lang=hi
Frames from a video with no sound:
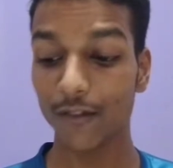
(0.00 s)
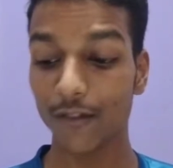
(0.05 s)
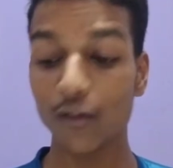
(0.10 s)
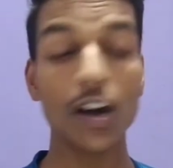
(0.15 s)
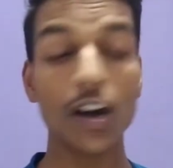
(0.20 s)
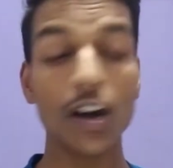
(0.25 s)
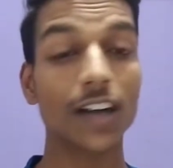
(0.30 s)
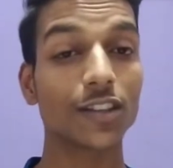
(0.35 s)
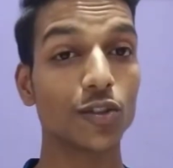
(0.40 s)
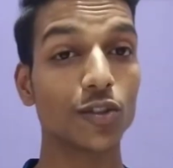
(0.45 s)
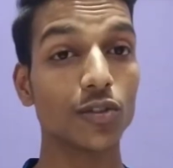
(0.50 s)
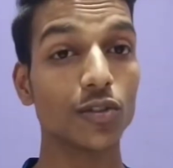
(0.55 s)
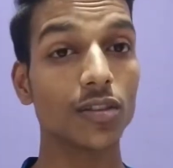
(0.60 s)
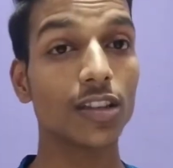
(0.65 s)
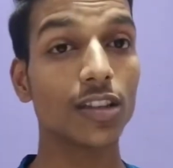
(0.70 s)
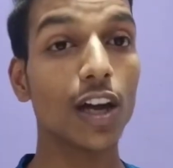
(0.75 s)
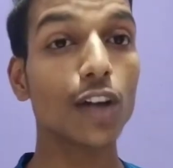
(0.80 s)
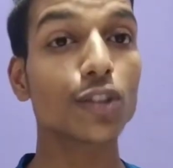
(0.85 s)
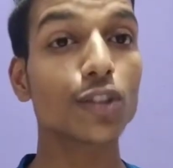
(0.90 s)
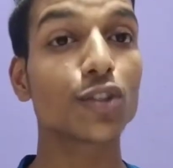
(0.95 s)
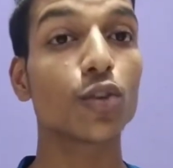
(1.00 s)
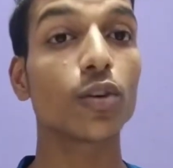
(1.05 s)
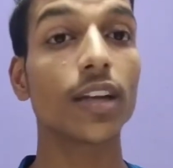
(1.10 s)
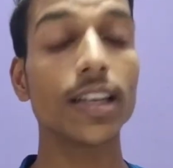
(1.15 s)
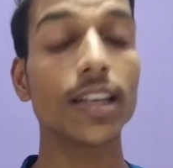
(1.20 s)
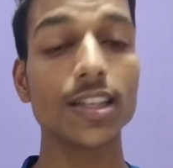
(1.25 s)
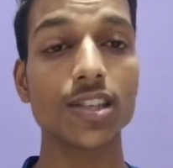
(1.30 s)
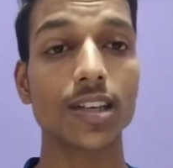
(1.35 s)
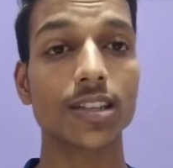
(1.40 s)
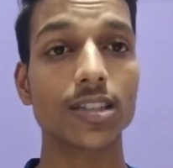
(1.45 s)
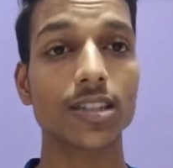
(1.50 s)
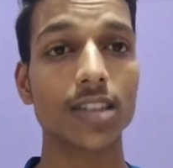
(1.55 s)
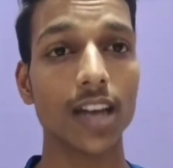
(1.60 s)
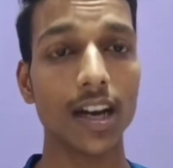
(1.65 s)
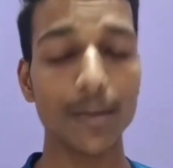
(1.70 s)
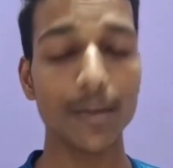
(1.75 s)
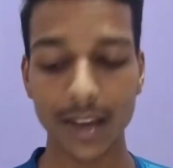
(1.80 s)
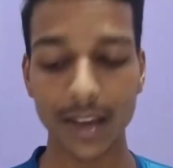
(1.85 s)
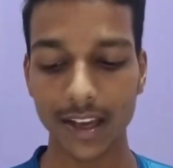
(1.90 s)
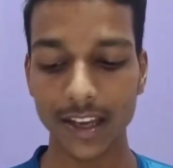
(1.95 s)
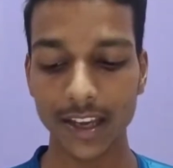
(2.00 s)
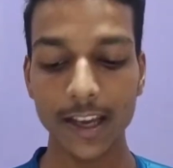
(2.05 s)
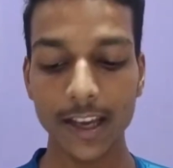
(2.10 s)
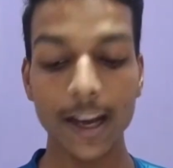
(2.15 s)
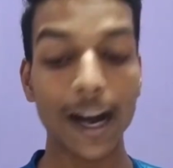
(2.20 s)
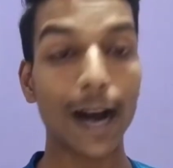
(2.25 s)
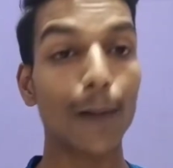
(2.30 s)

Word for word: वो अशुद्धता और झूठी शिक्षा में ही